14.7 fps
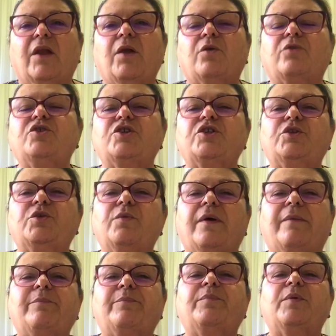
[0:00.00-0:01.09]

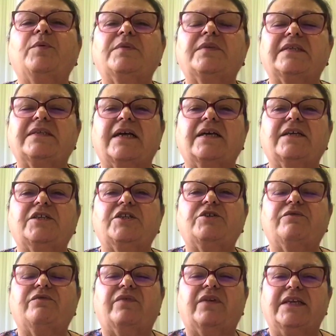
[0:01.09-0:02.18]
continua
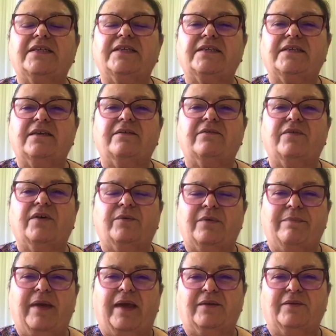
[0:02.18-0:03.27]
pulsante, flexível e
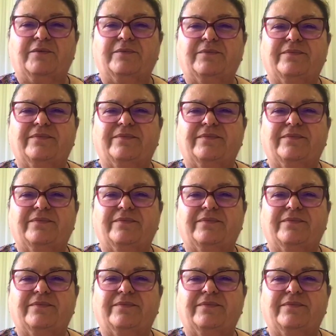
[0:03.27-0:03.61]
belo